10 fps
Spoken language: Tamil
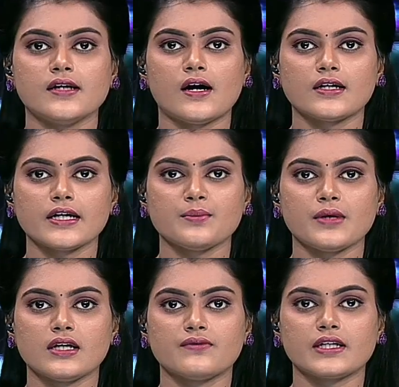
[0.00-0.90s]
நாகை
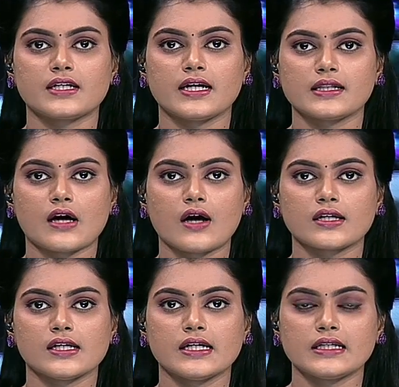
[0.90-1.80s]
மீனவர்களை
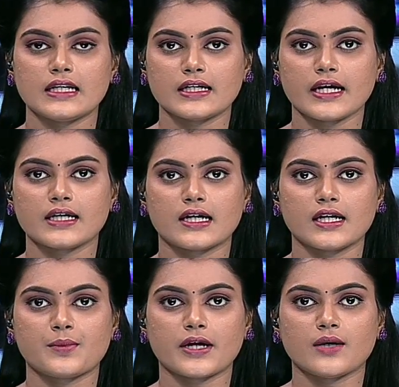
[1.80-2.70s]
தாக்கிய இலங்கை
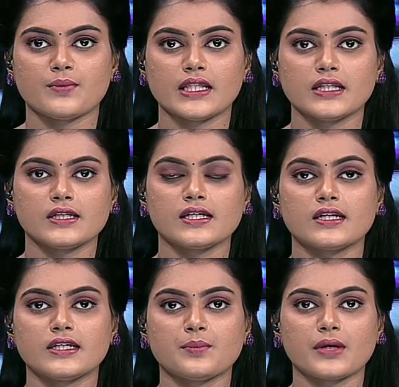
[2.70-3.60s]
கடற்படை மீது
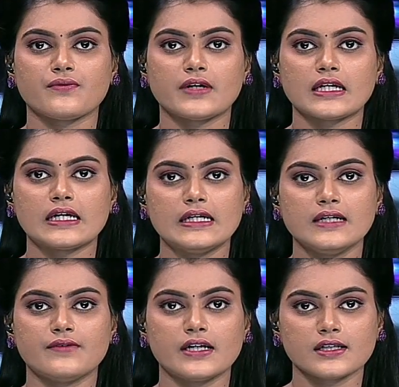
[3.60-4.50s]
இரண்டு பிரிவின்
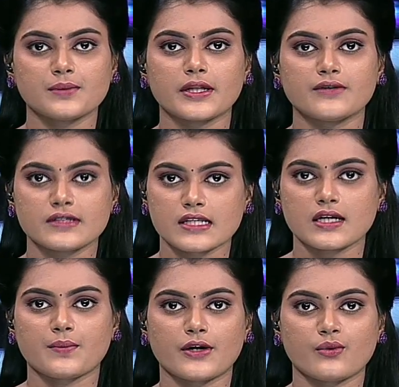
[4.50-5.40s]
கீழ் வழக்கு பதிவு
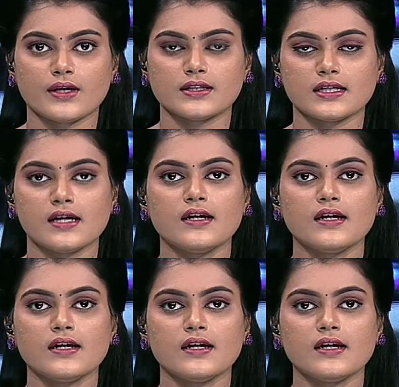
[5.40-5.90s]
செய்யப்பட்டுள்ளது